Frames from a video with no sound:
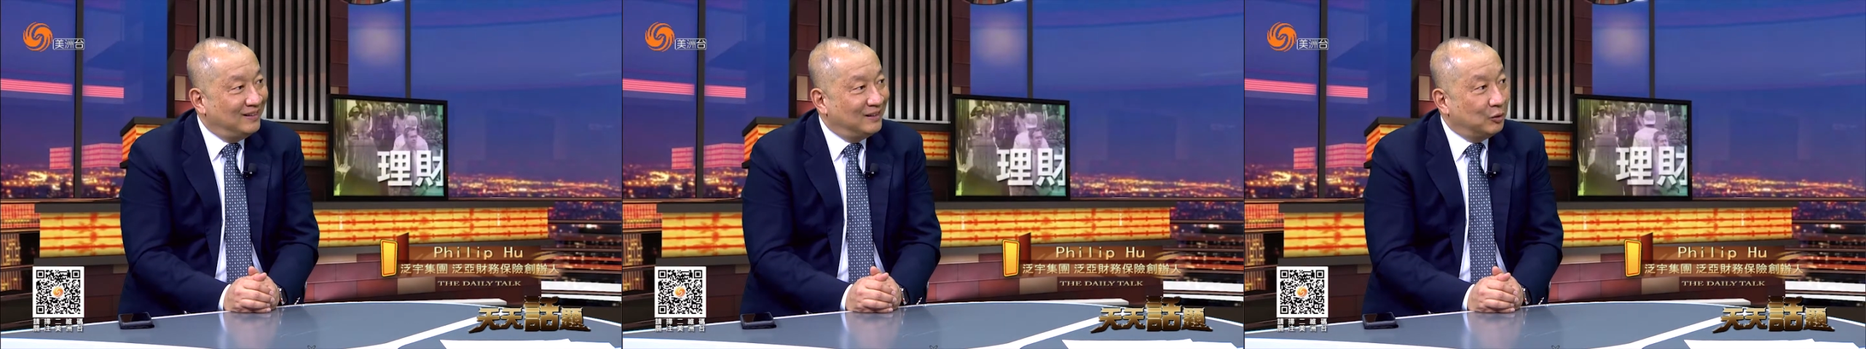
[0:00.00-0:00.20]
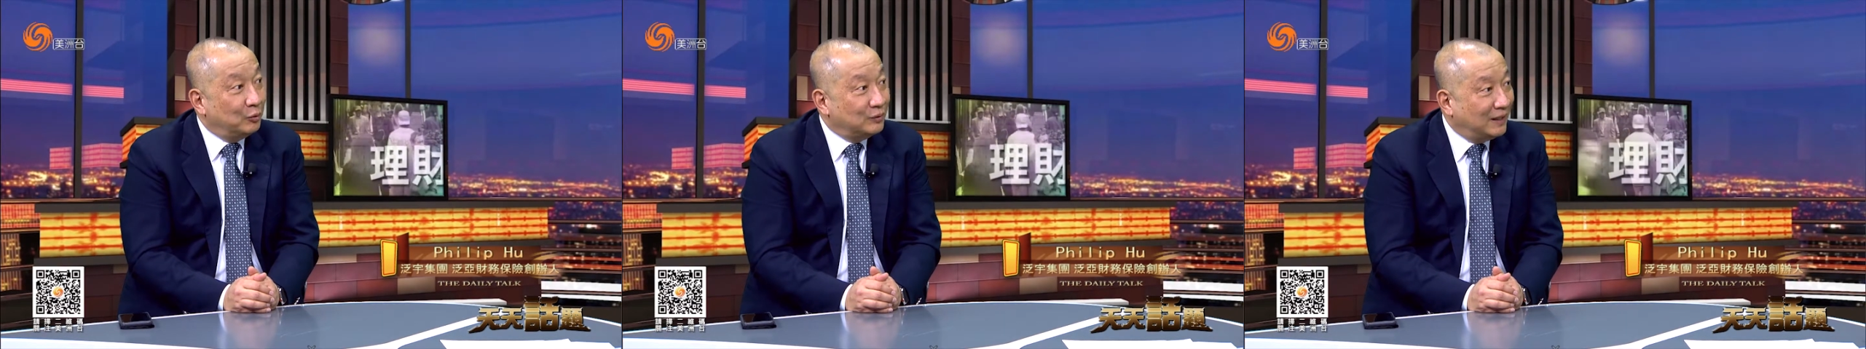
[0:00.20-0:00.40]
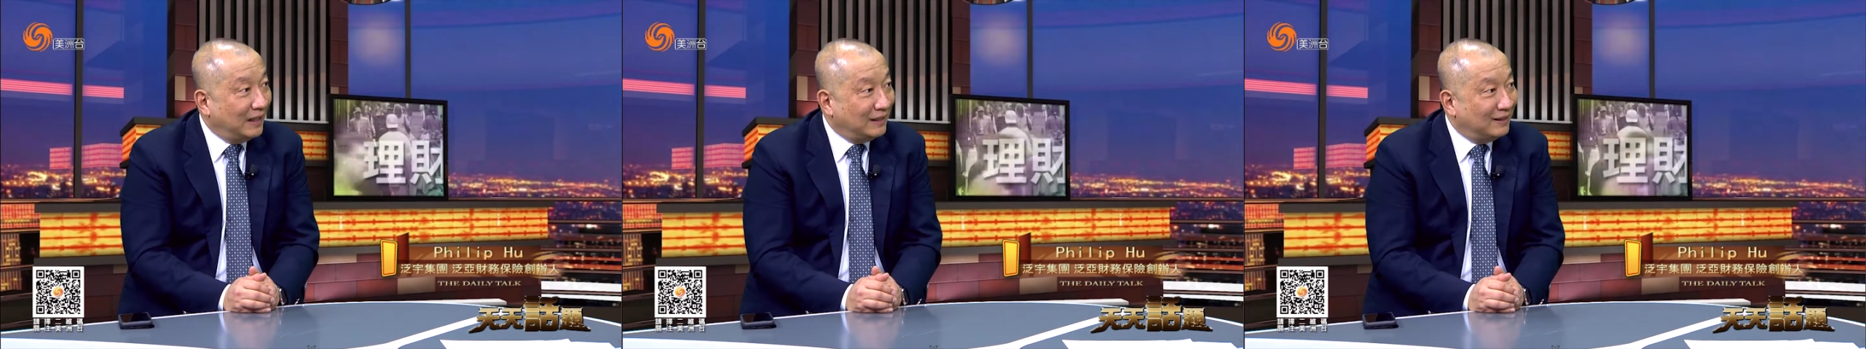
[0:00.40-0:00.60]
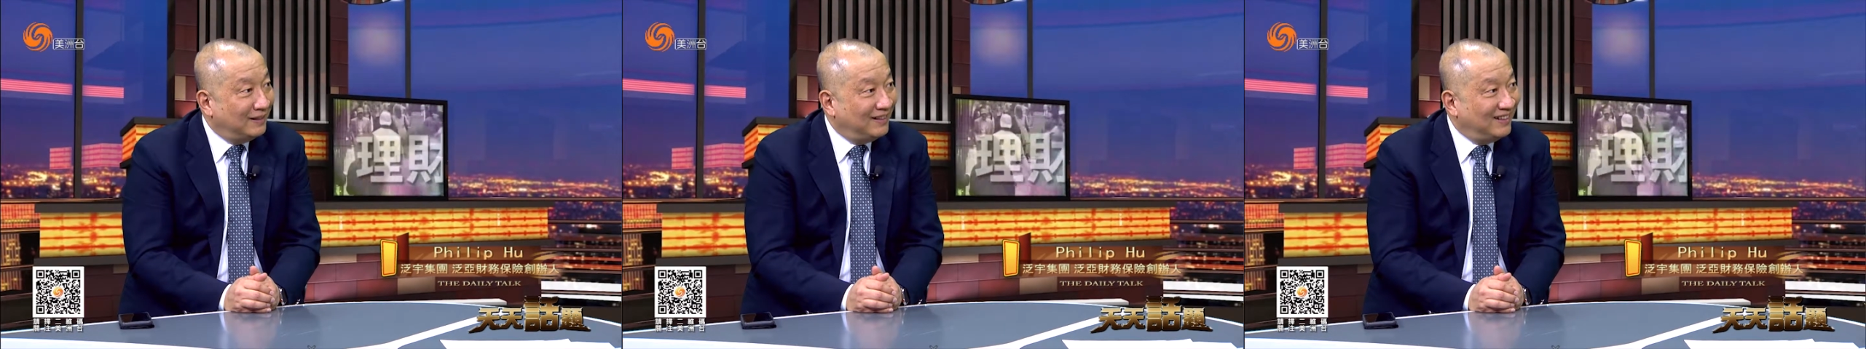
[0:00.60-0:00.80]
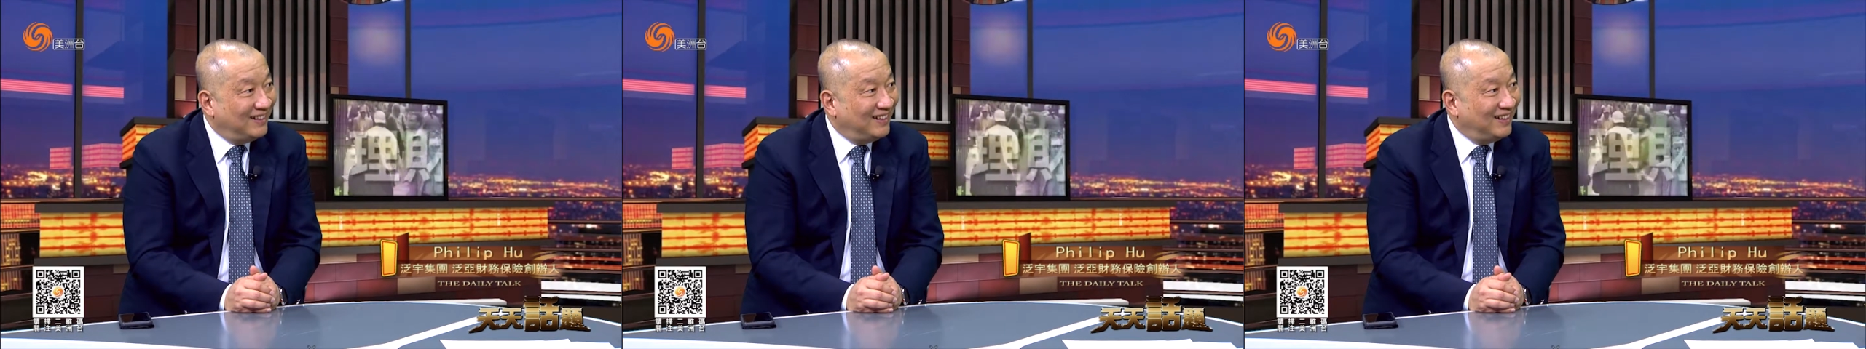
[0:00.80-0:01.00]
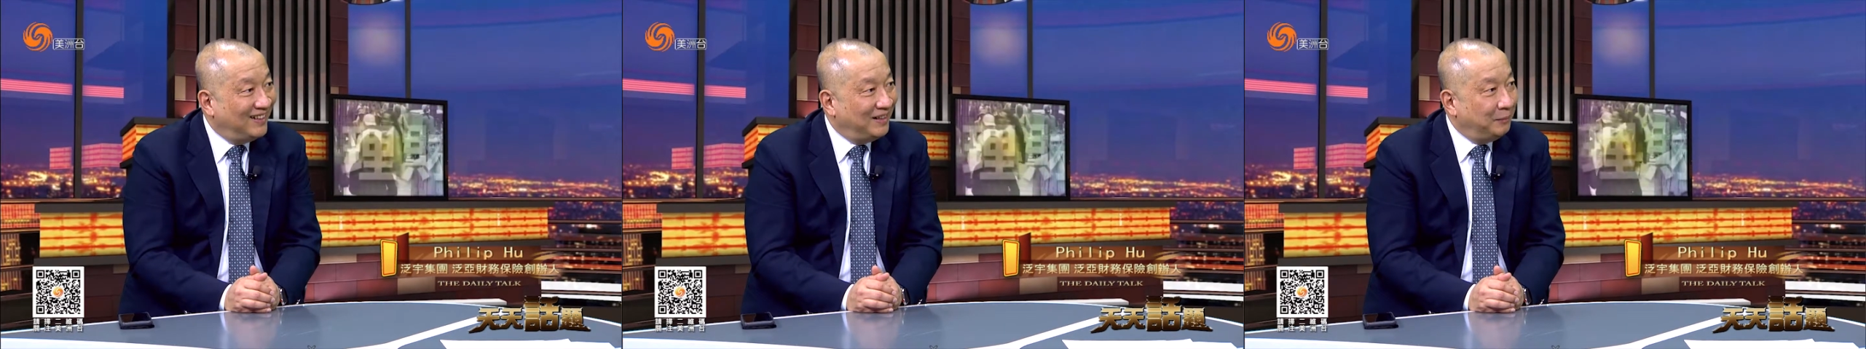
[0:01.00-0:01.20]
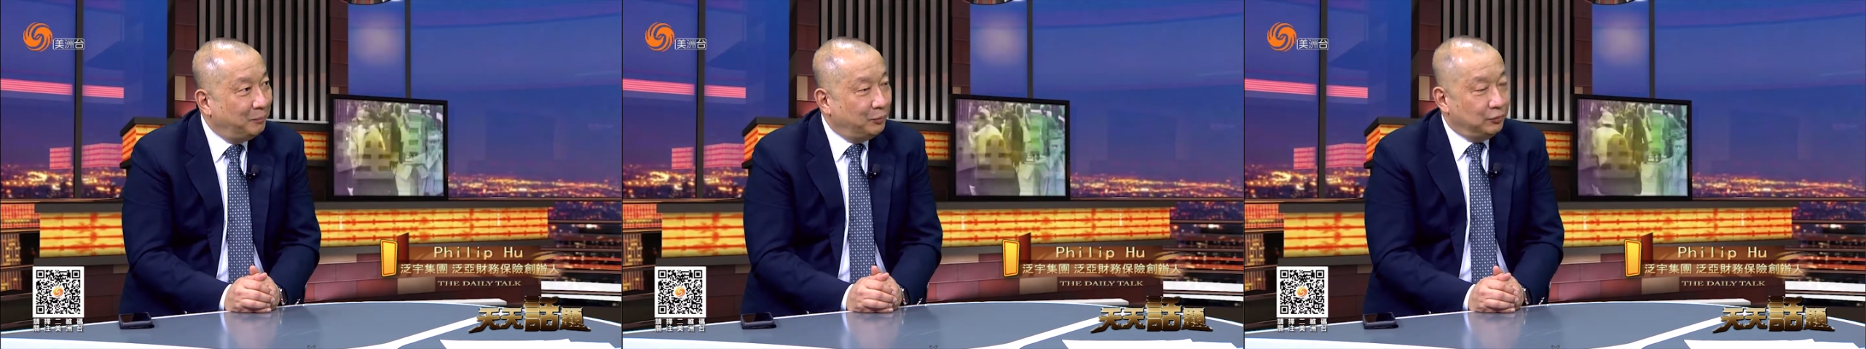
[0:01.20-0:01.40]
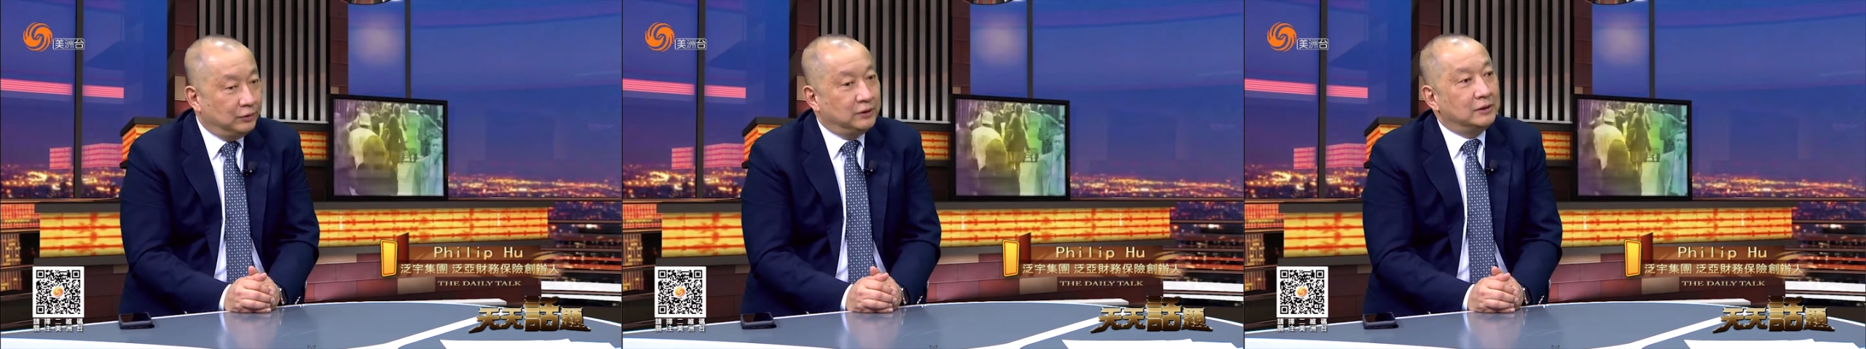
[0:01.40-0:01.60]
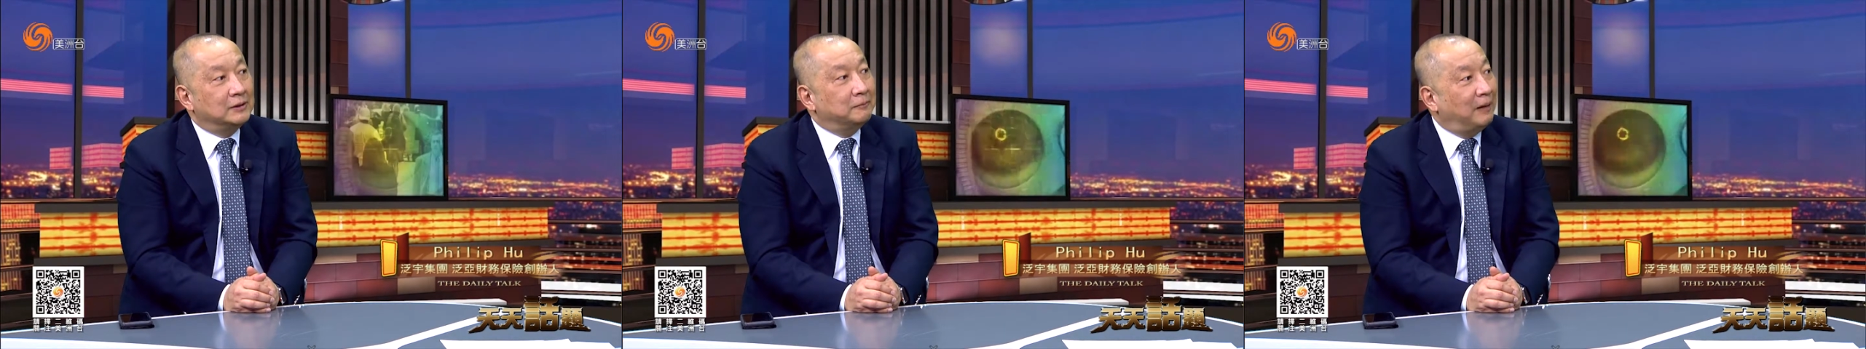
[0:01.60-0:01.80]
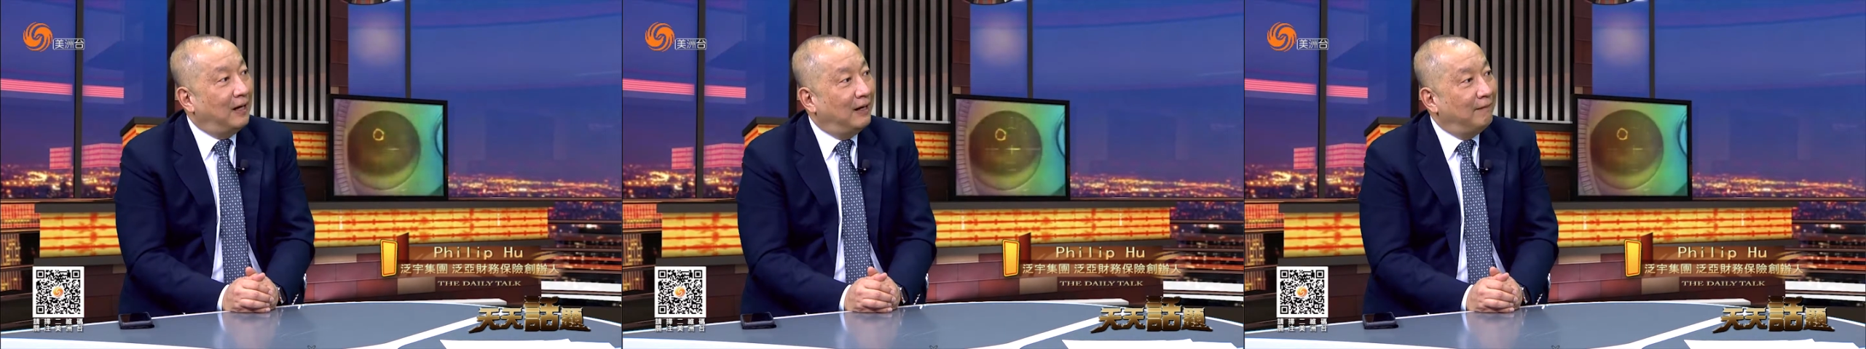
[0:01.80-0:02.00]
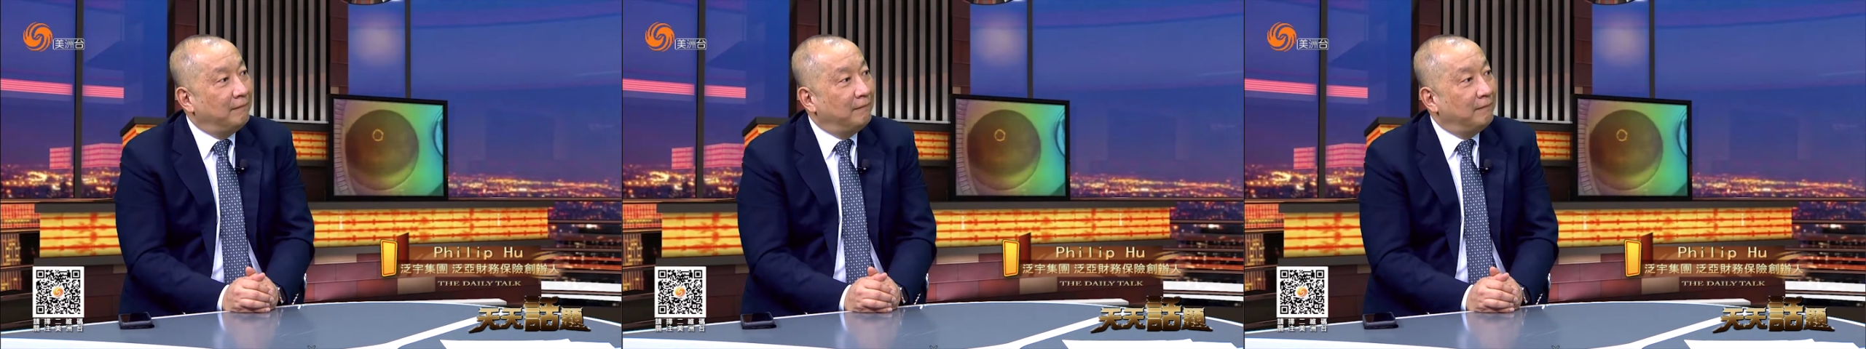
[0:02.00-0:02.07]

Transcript: 公债呢？嗯哼，不是嘛？